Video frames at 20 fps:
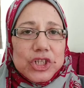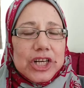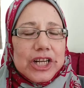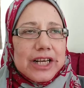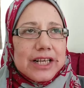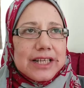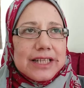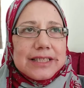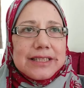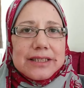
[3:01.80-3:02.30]
مش
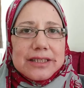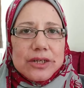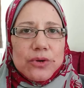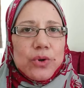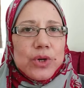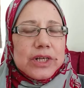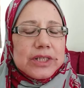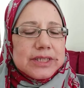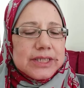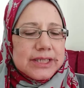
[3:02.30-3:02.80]
الحاجات
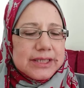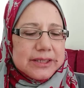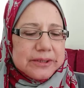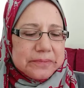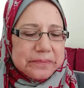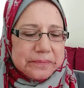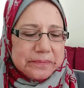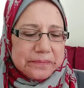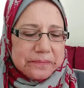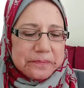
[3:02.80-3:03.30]
الروحانيه
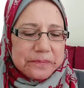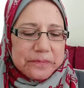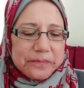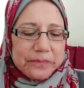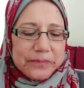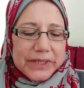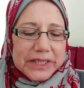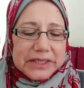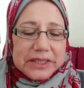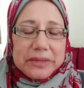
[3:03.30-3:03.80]

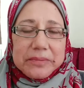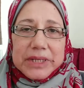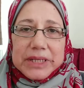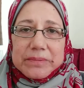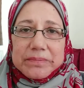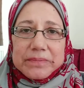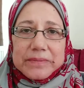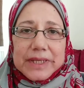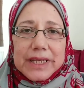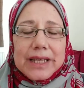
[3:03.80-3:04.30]

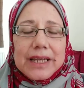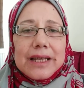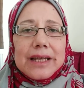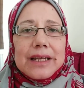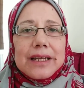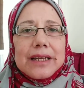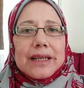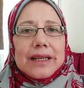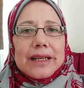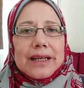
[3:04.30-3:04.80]
تمام
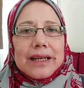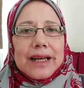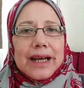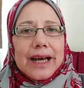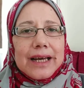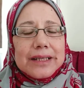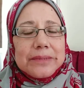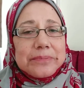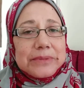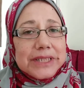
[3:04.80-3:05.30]

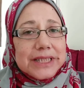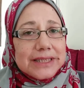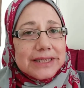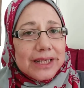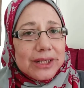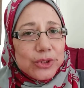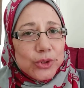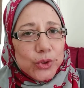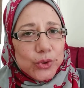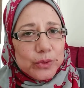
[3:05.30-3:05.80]

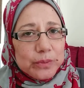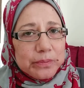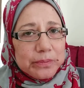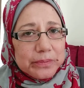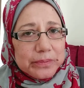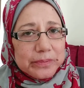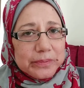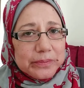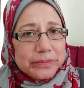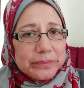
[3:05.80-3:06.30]
هنبتدي اليوم
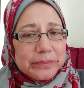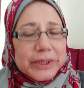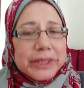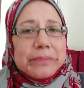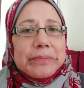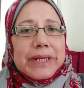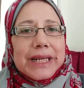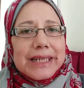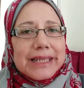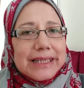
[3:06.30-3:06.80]

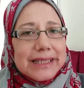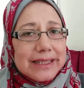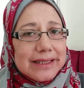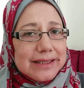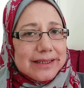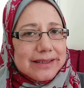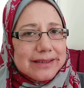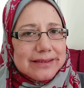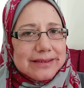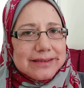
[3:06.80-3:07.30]
من
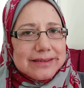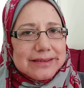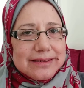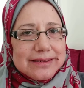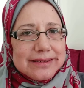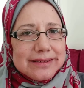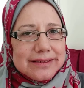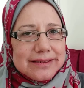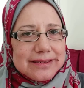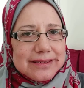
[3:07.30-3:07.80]
بالليل
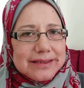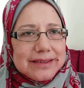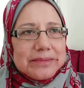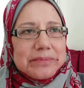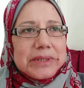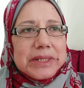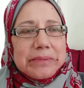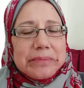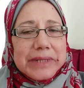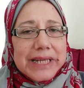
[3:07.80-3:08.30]

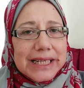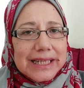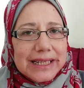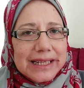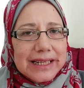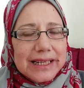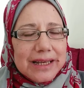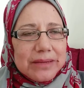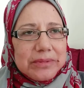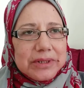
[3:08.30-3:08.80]
من
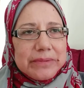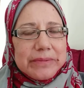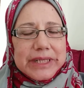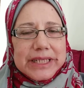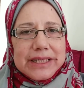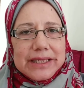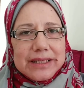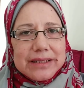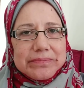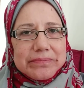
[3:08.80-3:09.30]
بالليل قبل ما
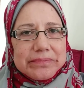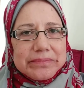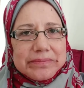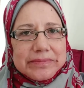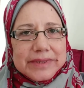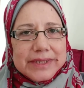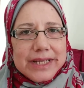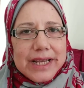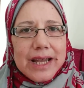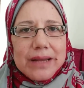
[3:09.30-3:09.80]
ننام
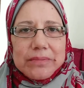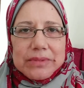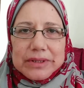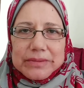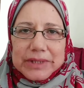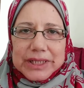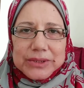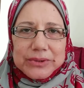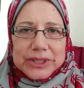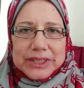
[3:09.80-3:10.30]

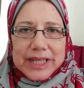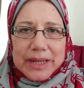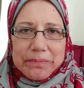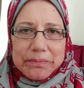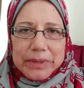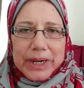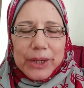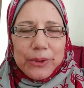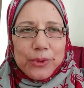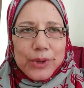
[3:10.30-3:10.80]
قبل ما
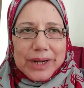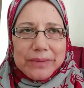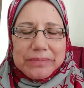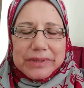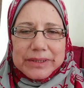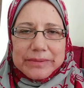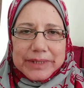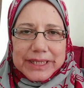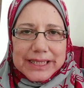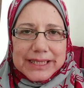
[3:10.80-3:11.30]
نسبح
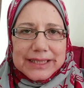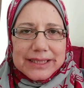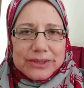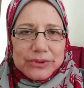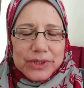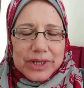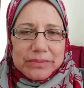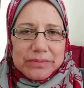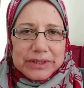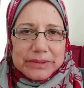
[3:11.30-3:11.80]
وقبل ما
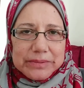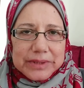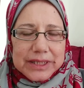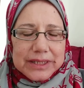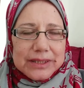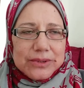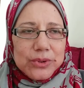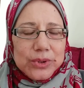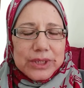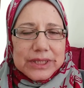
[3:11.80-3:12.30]
ندعي وقبل
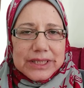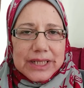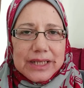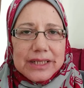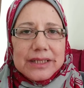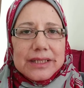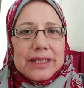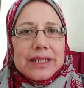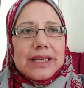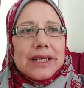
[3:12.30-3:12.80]
ما كل
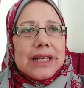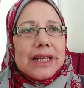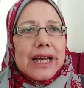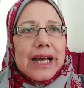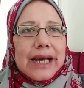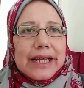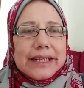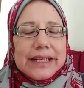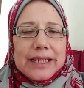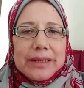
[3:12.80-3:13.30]
ده
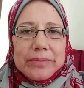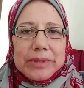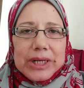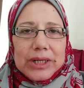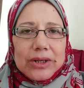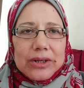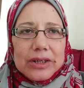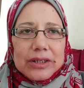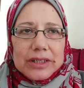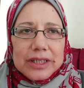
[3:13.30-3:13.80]

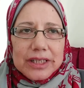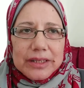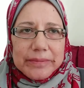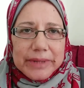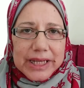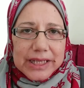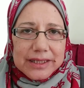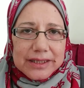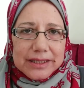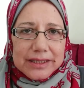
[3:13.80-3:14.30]
هنعمل
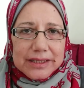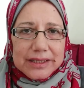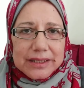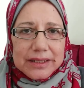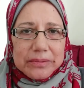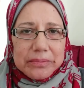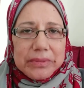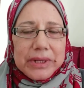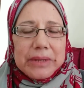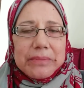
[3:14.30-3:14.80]
قائمه
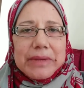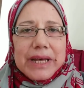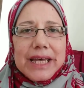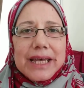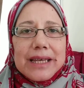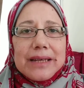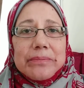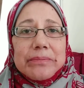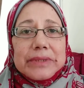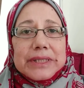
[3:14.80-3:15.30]

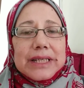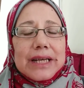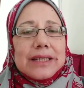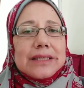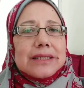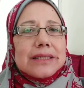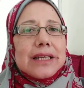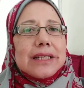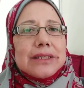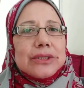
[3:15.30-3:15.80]
بالمهام
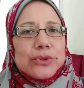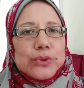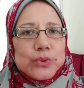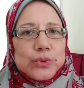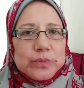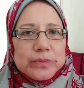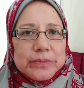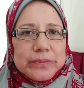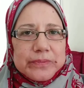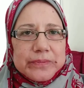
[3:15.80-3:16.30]
بتاعت تاني
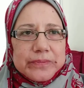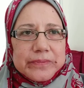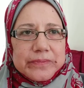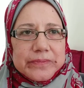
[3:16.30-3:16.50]
يوم